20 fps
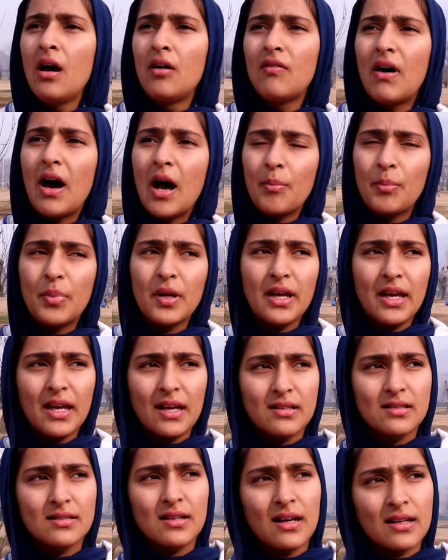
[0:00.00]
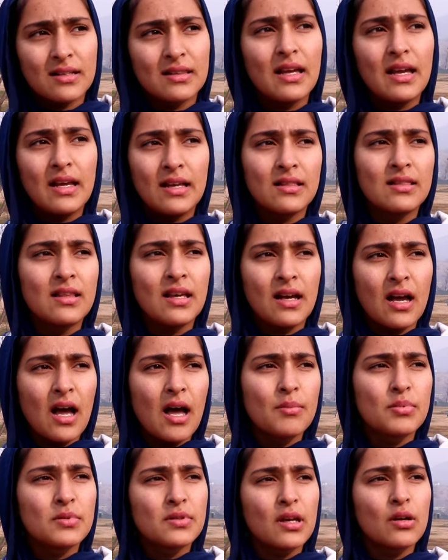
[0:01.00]
वहाँ पे एक सर थे
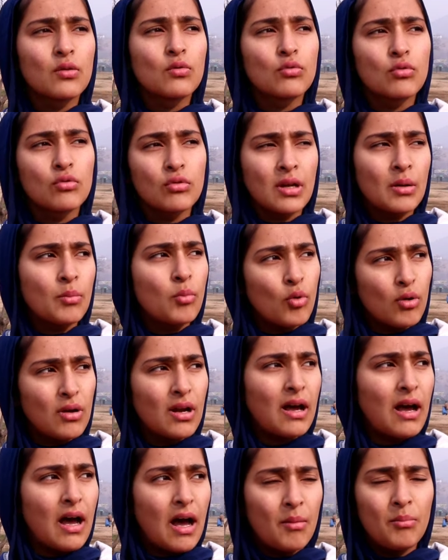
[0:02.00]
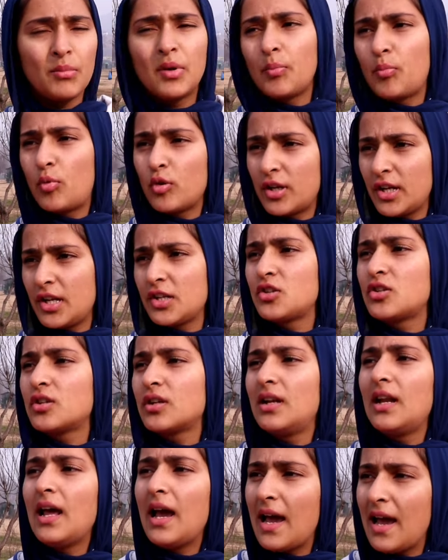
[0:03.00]
इंतकाब सर उन्होंने बोला आप में
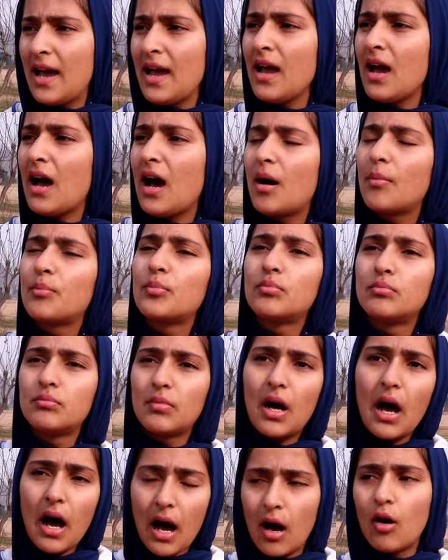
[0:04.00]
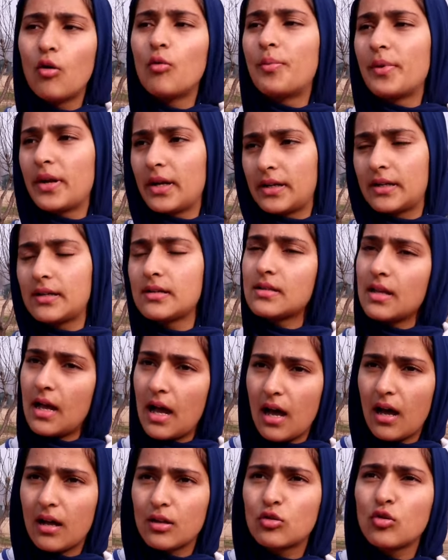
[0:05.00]
पोटेंशियल है आप आओ प्रैक्टिस
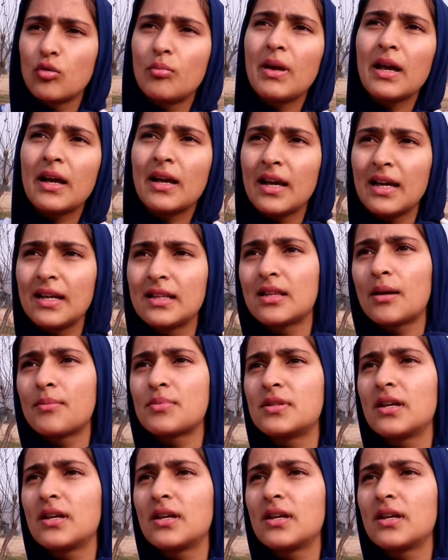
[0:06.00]
हाँ तो मैं गई तब